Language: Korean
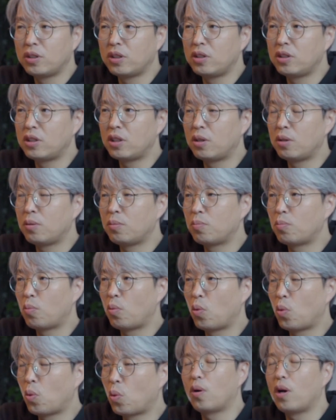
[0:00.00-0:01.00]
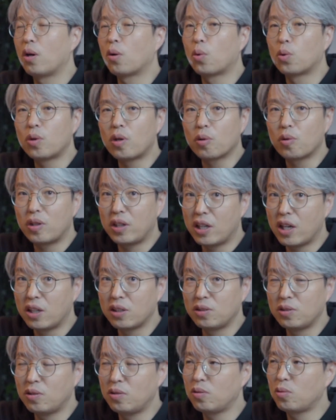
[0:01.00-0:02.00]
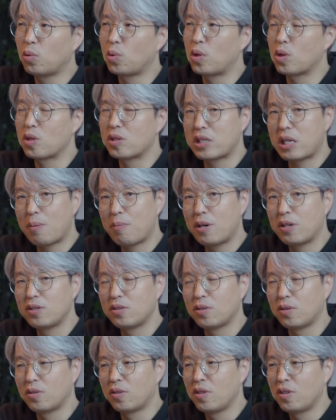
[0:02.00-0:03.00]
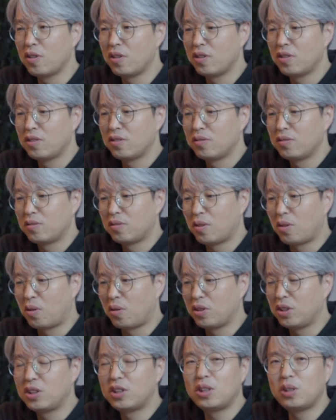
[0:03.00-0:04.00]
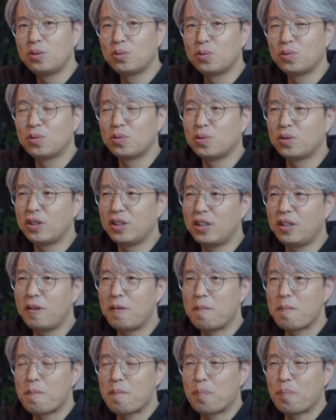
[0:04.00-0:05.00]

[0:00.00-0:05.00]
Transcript: 이제, 이제 뭐 아니, 고등학교 2학년, 고등학교 3학년 어, 이 친구들이